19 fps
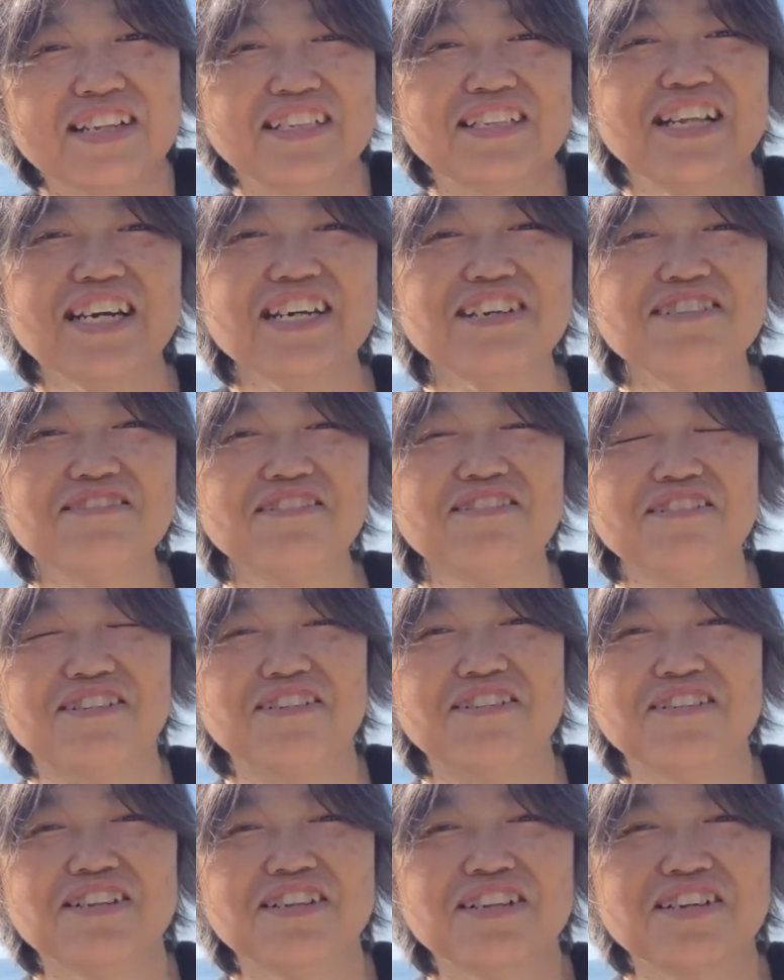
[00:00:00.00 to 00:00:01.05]
だけど、
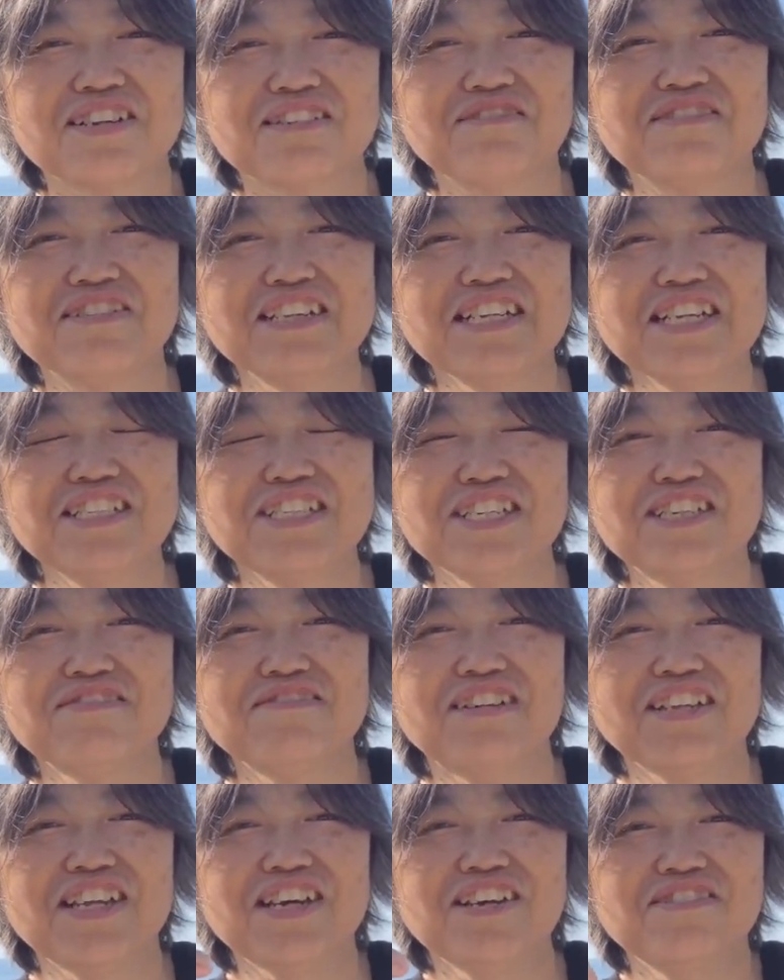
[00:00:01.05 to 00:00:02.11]
これね、実
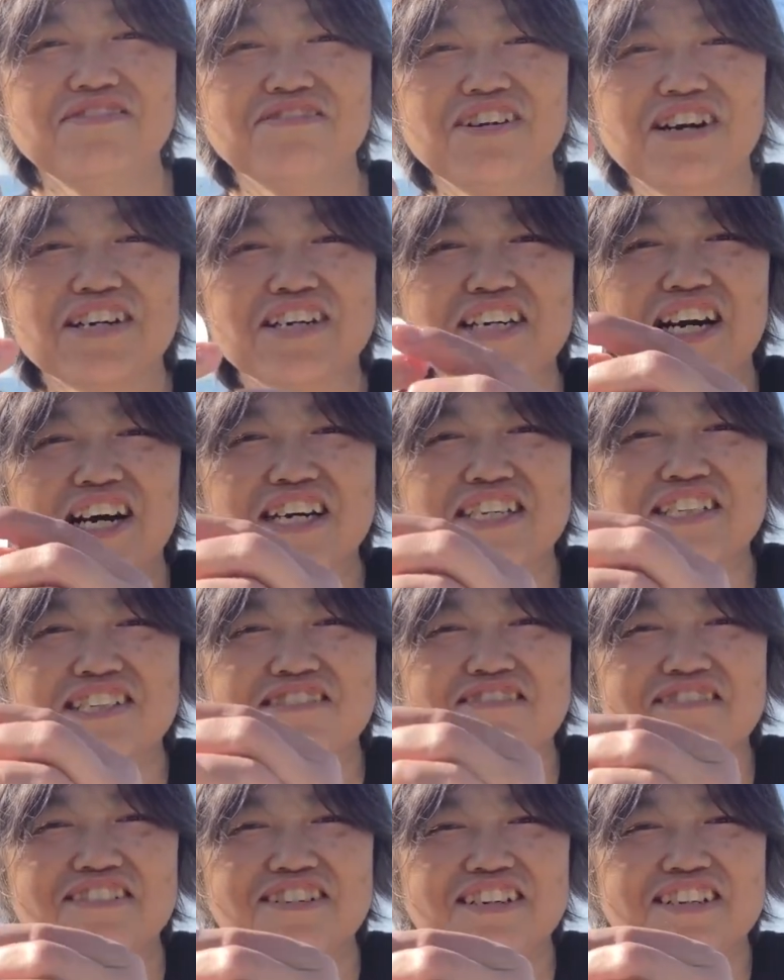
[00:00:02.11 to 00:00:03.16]
はね、裏返す
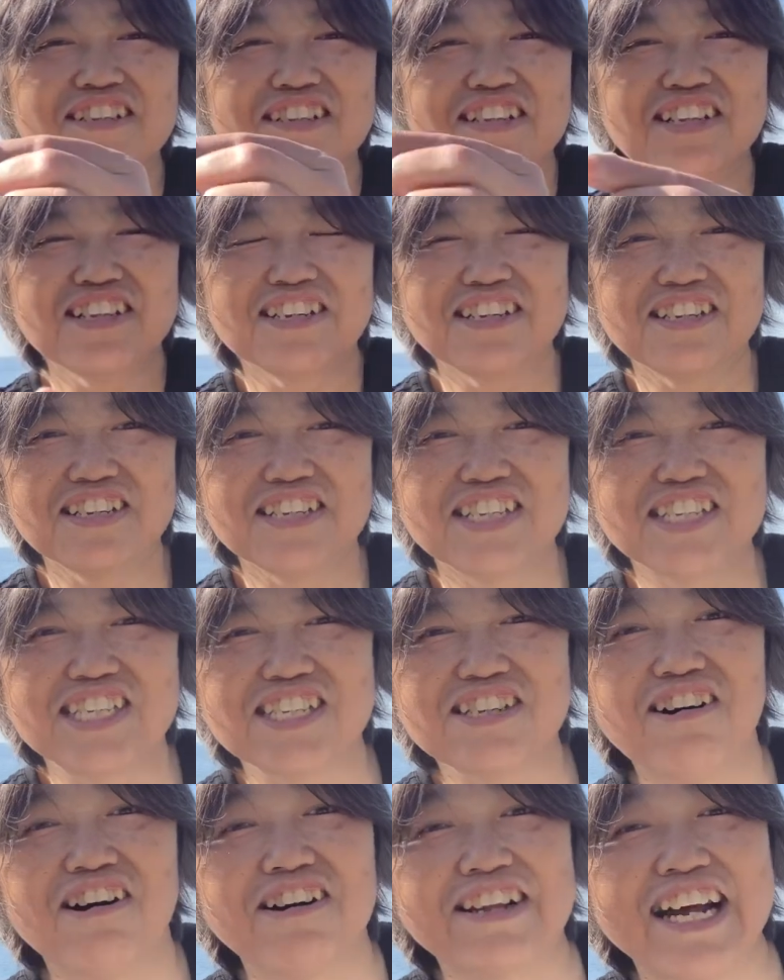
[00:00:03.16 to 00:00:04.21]
と
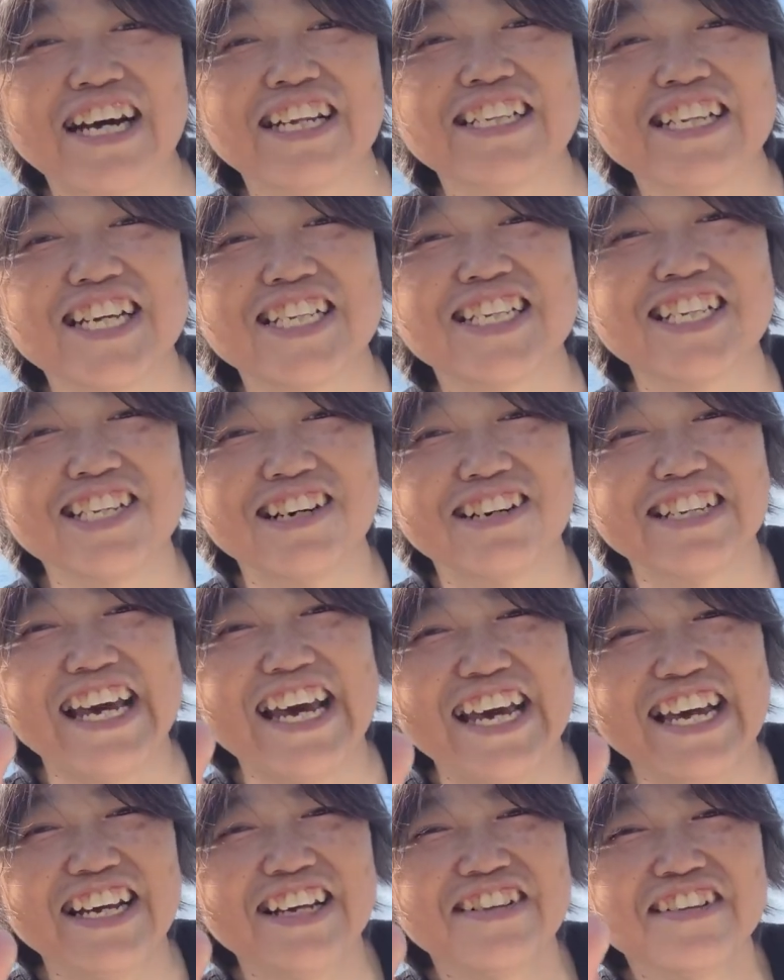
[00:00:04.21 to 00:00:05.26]
白なんですよ
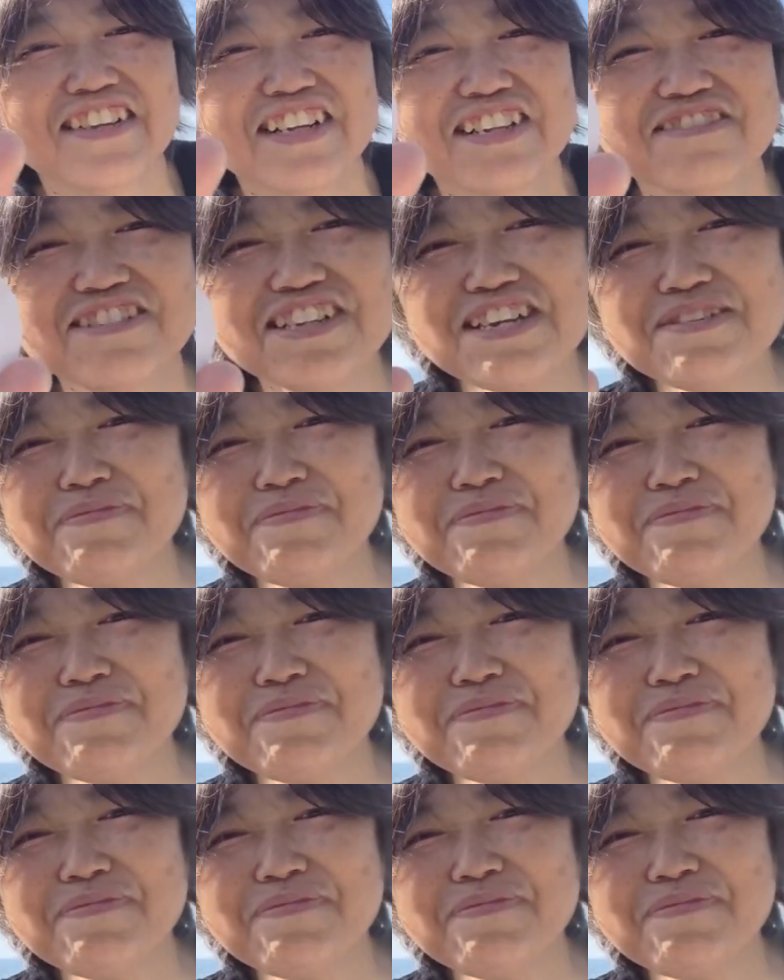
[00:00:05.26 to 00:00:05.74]
ね。それで